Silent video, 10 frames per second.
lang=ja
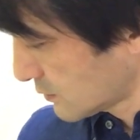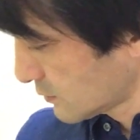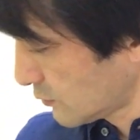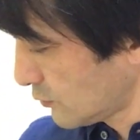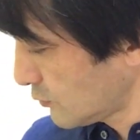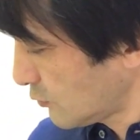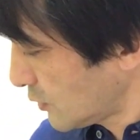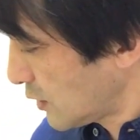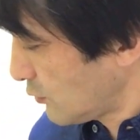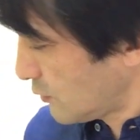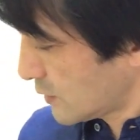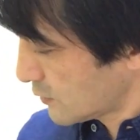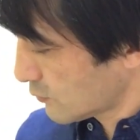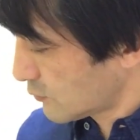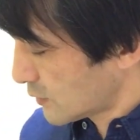この動画を
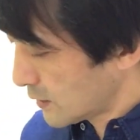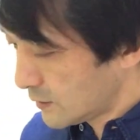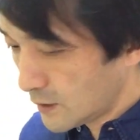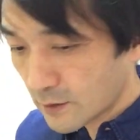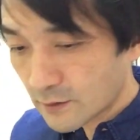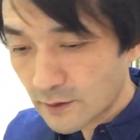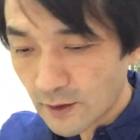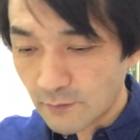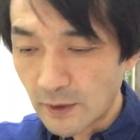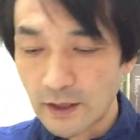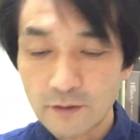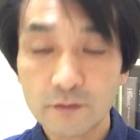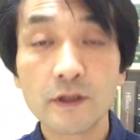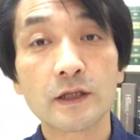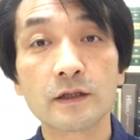ご覧になって、
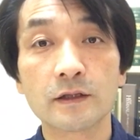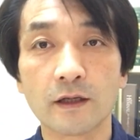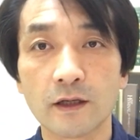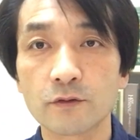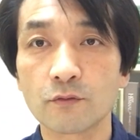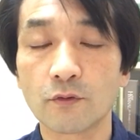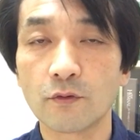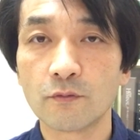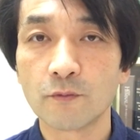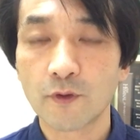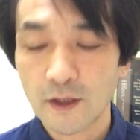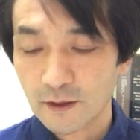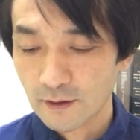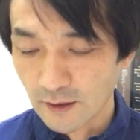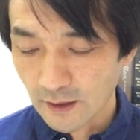役に立ったなと思わ
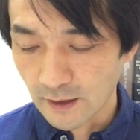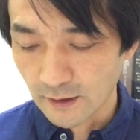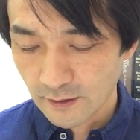れたら